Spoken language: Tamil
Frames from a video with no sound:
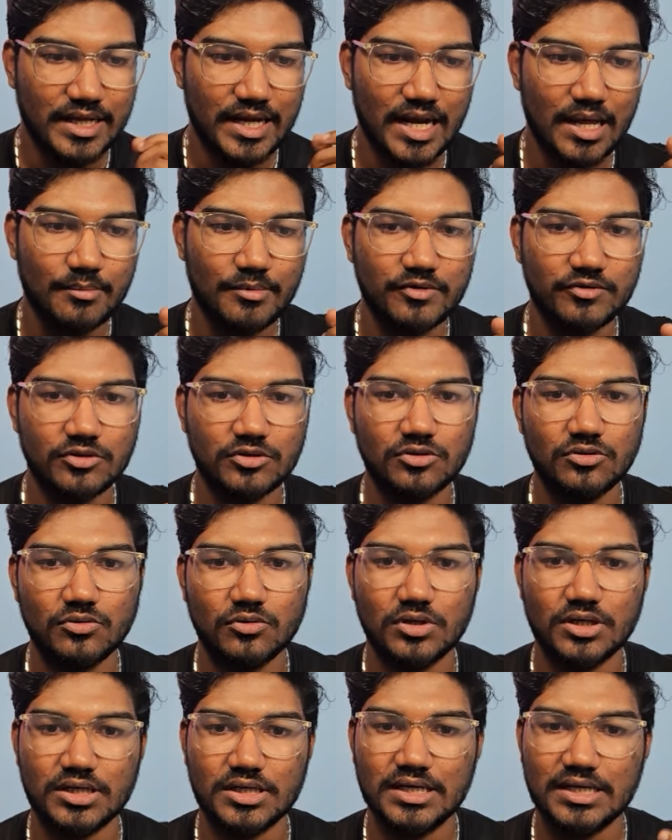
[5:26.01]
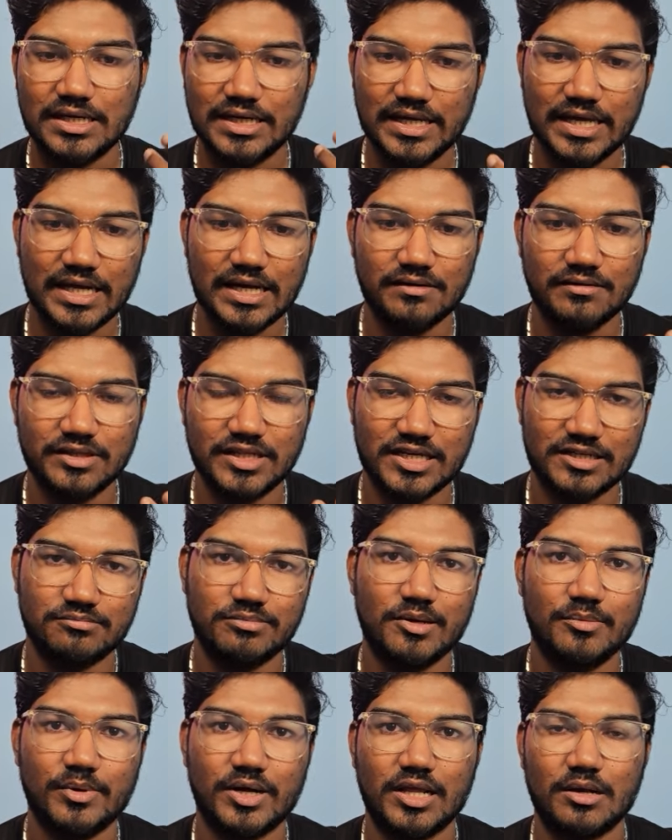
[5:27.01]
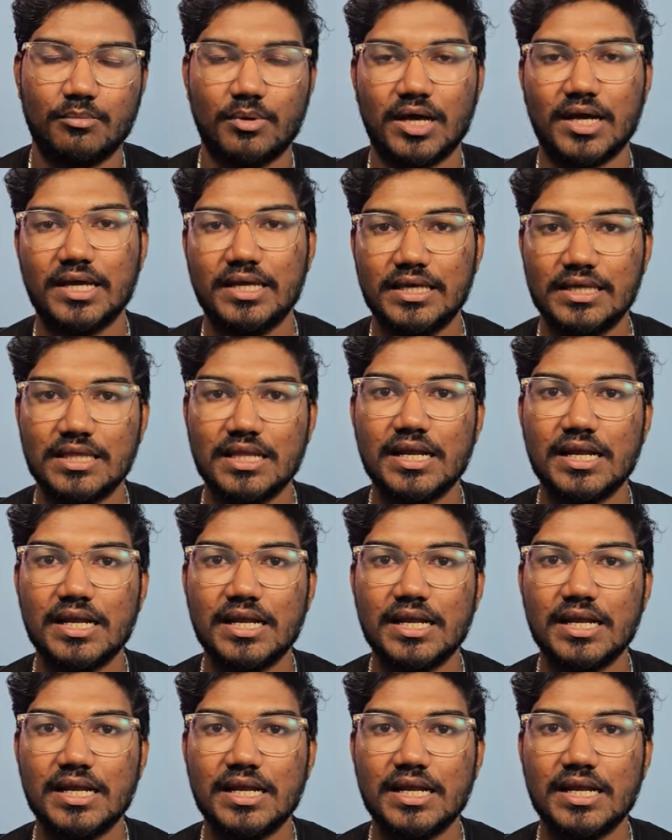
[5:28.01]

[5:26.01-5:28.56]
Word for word: எல்லாமே வந்து உங்களுக்கு கிளியராக வந்து எக்ஸ்பிளைன் பண்ணியிருப்பாங்க